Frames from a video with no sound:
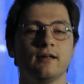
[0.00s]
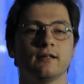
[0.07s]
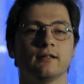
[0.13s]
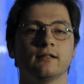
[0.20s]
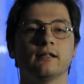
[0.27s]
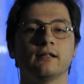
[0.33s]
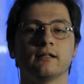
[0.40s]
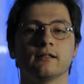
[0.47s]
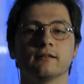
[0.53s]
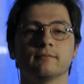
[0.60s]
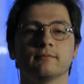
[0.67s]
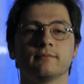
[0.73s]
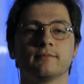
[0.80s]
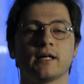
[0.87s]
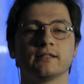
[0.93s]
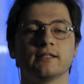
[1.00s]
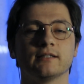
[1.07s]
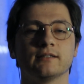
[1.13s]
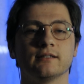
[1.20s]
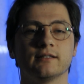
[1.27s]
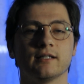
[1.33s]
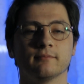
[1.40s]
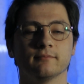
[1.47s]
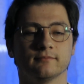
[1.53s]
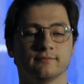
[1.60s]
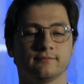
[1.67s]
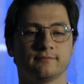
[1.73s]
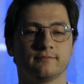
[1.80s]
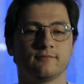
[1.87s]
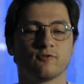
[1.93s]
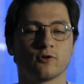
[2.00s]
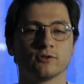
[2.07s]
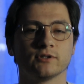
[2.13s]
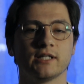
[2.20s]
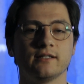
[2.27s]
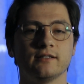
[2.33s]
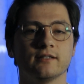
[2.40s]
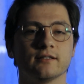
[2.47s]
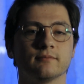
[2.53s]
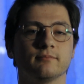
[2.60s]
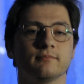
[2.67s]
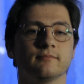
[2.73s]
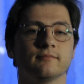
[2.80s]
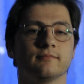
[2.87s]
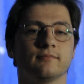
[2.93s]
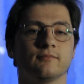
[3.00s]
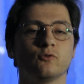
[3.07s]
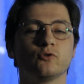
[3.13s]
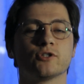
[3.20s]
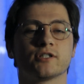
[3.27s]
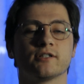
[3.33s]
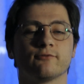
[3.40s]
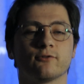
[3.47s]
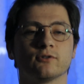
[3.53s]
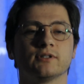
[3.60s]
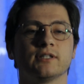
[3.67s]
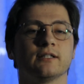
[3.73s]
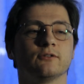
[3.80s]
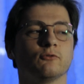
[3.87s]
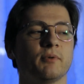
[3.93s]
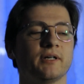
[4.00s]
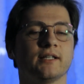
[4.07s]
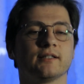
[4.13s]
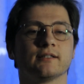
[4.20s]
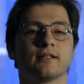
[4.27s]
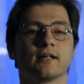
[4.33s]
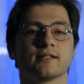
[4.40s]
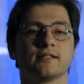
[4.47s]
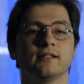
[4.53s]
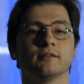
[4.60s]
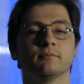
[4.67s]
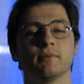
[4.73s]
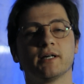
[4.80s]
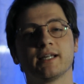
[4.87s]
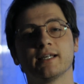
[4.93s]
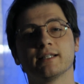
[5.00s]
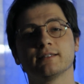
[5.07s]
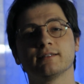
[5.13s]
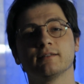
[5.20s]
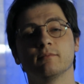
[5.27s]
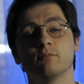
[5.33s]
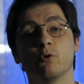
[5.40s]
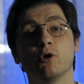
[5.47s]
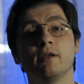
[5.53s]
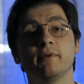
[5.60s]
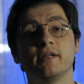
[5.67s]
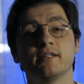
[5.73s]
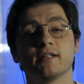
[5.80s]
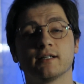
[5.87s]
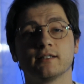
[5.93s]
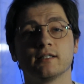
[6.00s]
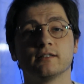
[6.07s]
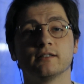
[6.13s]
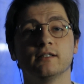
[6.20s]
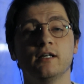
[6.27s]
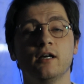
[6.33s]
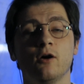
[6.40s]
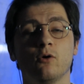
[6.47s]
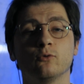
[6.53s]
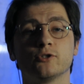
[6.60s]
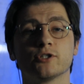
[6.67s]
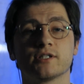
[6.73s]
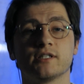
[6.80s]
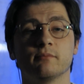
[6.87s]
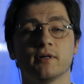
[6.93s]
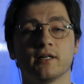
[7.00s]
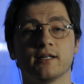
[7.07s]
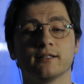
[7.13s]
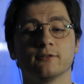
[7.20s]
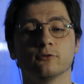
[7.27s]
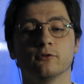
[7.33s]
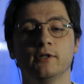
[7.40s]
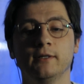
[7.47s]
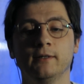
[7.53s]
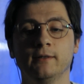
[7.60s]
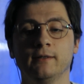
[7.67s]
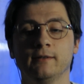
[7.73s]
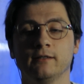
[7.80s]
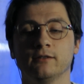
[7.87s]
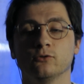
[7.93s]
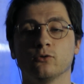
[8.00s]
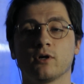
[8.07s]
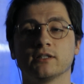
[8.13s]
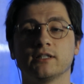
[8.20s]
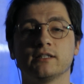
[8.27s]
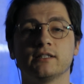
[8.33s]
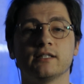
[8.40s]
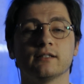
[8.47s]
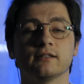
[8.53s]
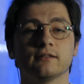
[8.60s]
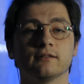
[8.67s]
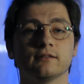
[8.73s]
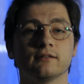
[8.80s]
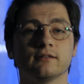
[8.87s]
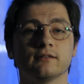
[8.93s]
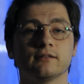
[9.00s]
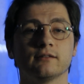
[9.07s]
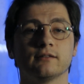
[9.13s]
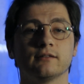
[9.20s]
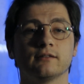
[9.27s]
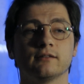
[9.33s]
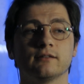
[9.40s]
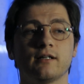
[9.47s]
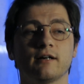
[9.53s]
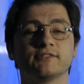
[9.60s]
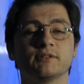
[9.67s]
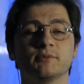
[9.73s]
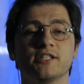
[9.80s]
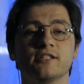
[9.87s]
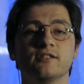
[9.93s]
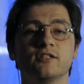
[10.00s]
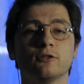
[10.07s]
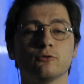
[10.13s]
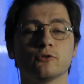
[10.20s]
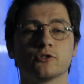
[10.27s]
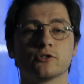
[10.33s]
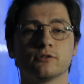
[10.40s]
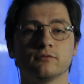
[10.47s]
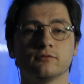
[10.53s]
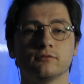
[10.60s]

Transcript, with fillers: а, когда ты там фронтендер, учишься фронтенду, понятно, как сделать бэкенд, более-менее, когда ты учишься бэкенду. Но когда ты автоматизируешь,